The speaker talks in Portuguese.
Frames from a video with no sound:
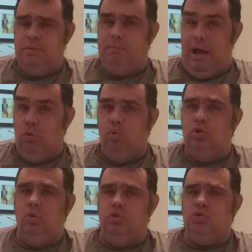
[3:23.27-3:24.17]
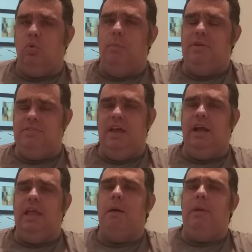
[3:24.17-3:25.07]
parrudo, onde eu comecei a
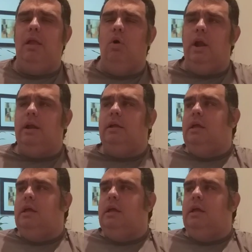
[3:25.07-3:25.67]
ganhar melhor